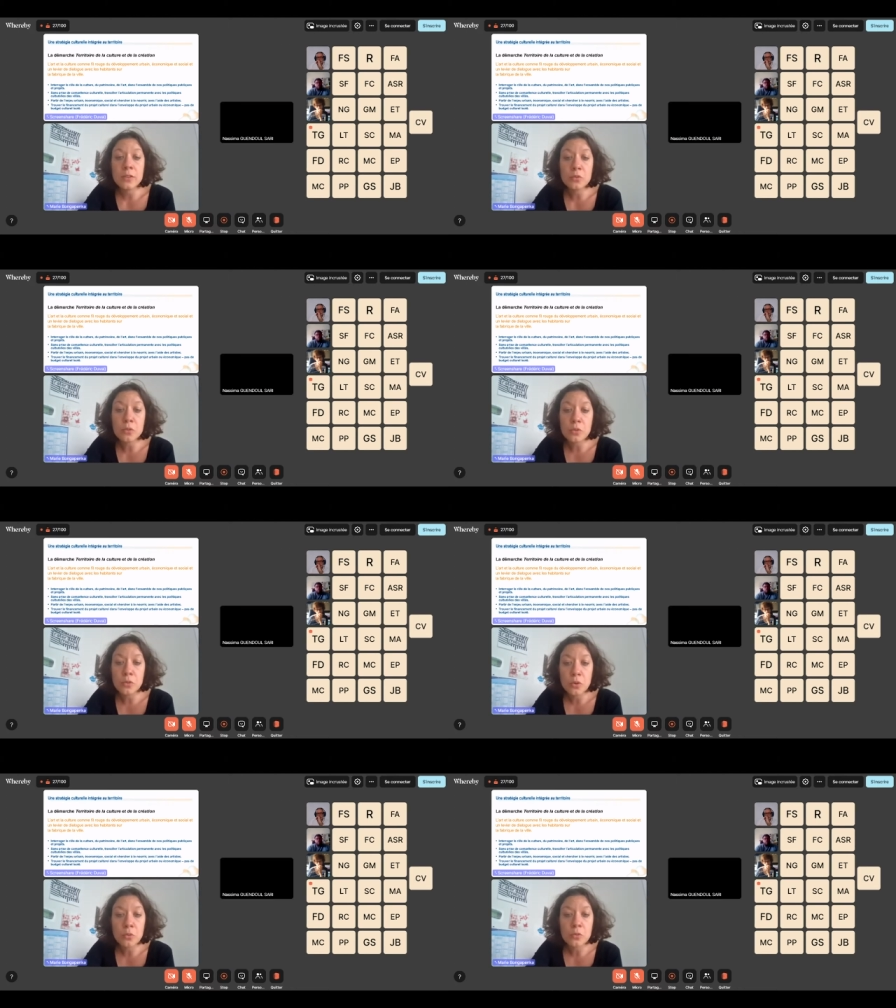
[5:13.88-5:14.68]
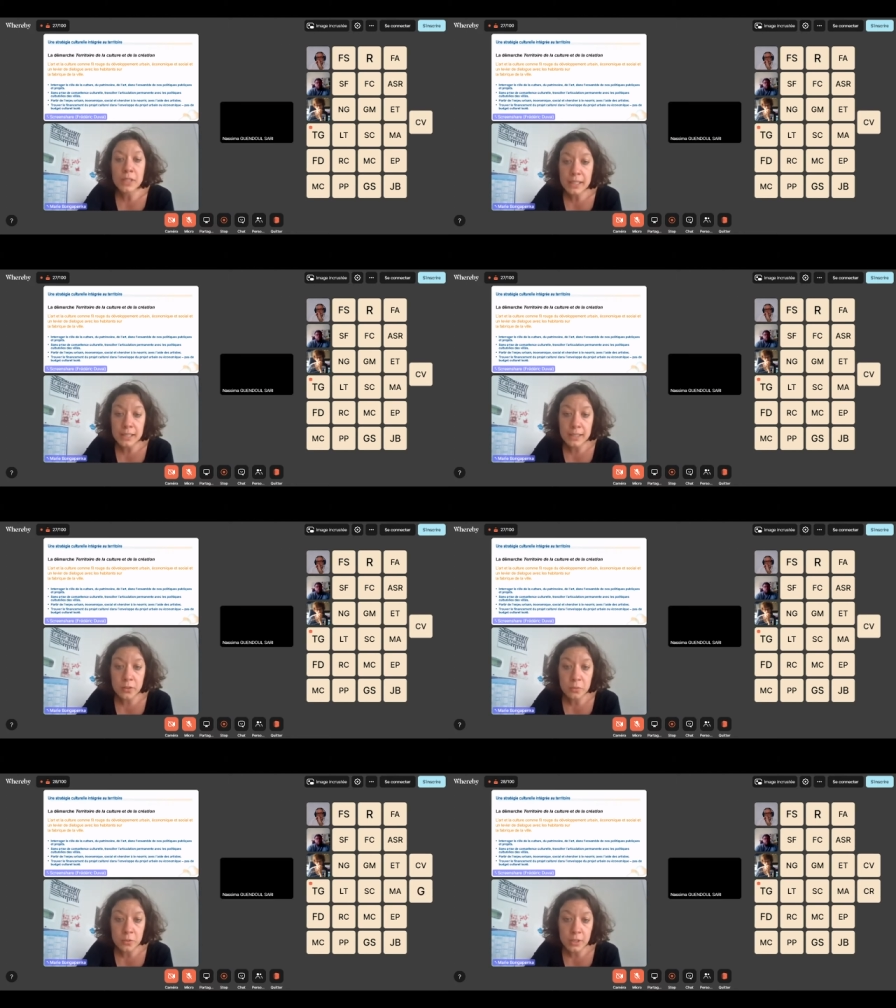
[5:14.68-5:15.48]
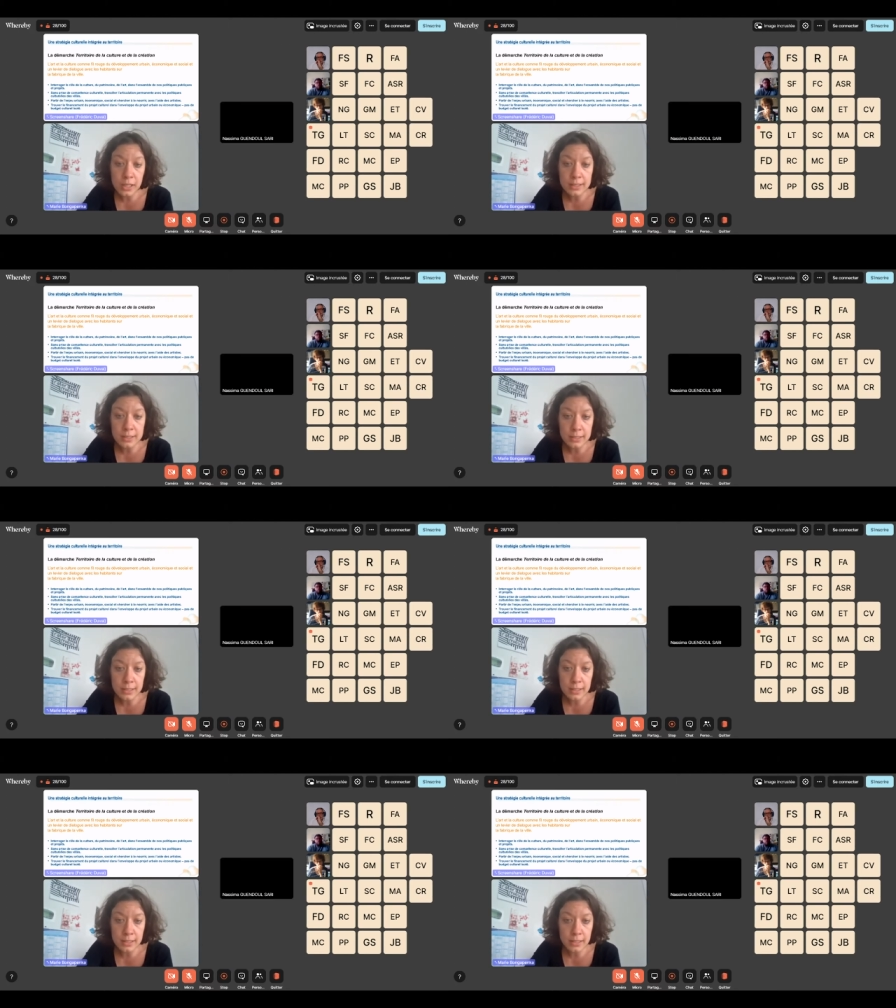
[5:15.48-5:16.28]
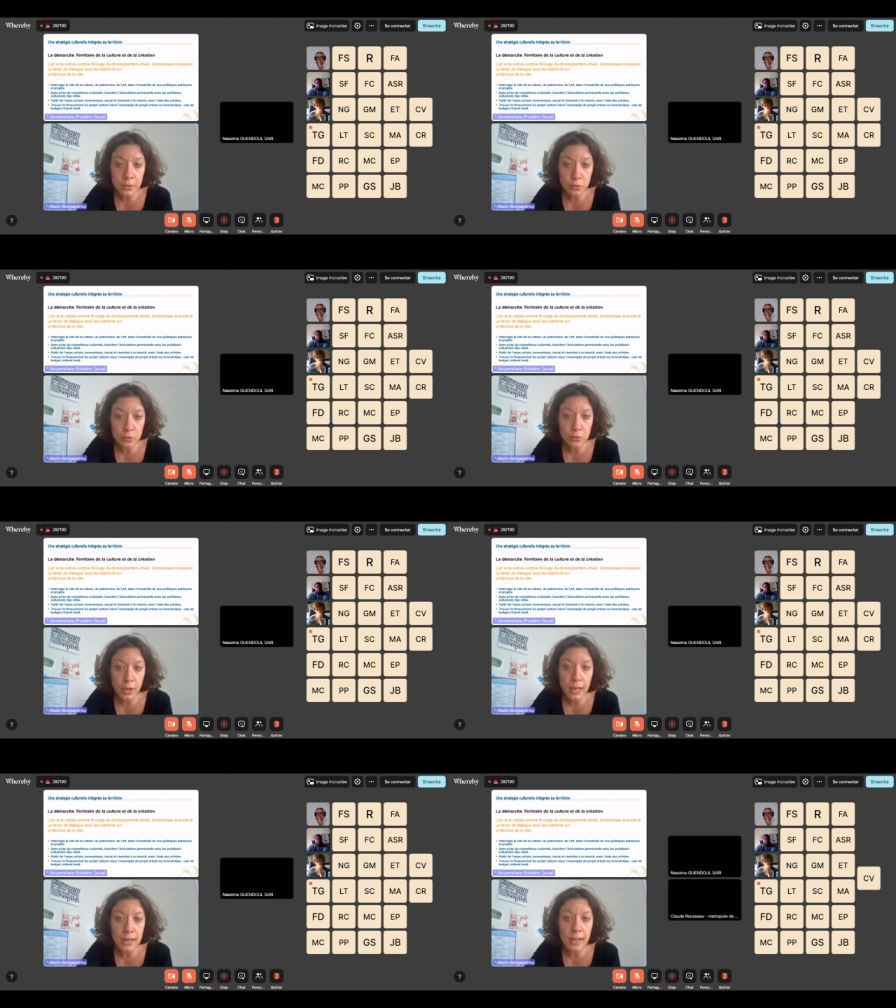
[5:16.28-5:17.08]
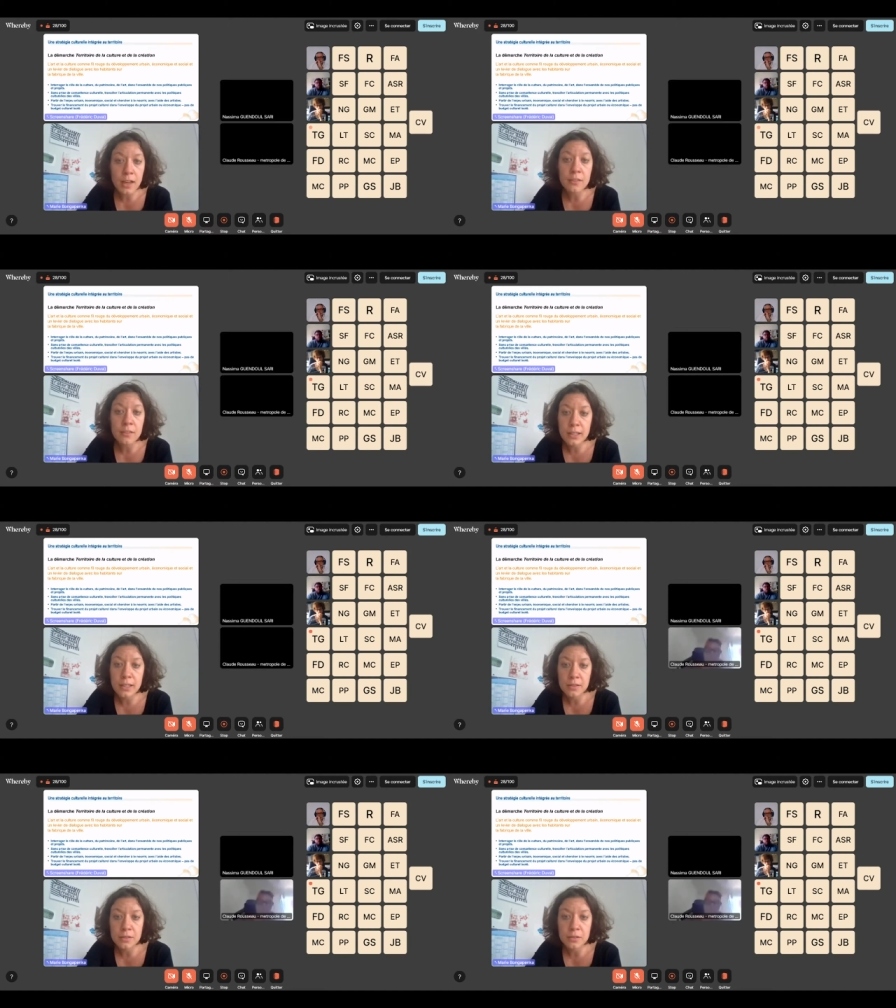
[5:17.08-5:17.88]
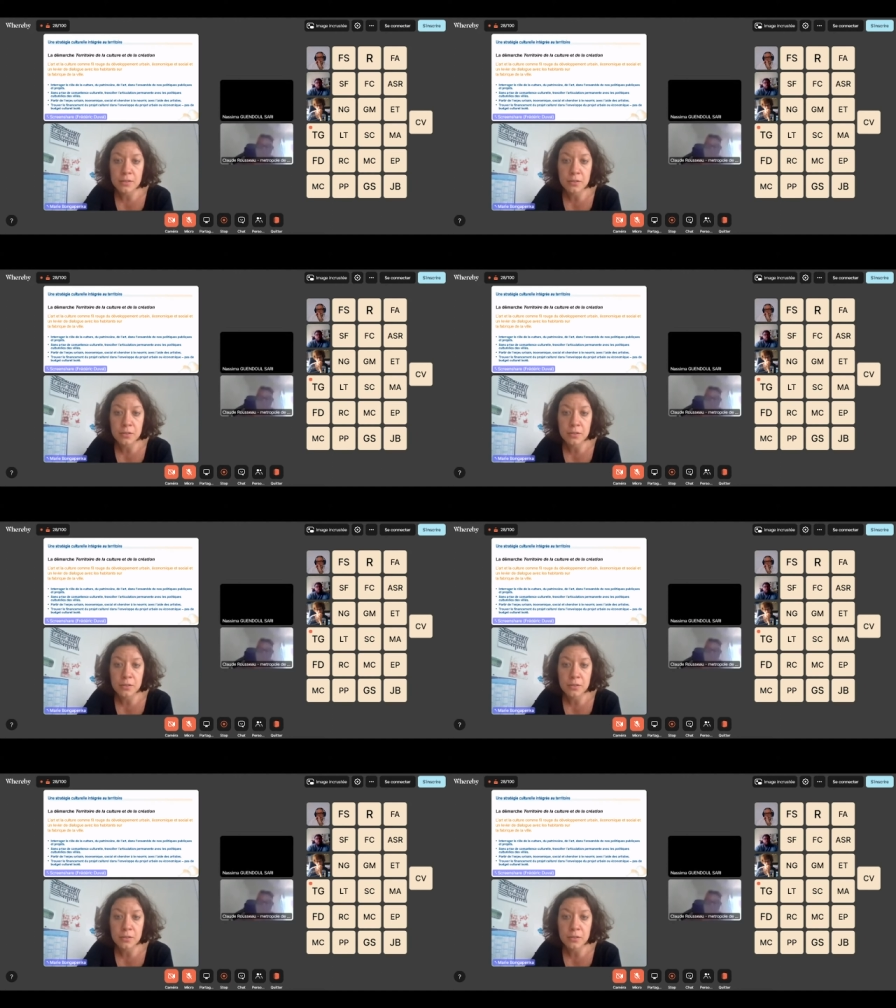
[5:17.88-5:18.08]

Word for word: Et donc, on écrit des commandes artistiques et culturelles avec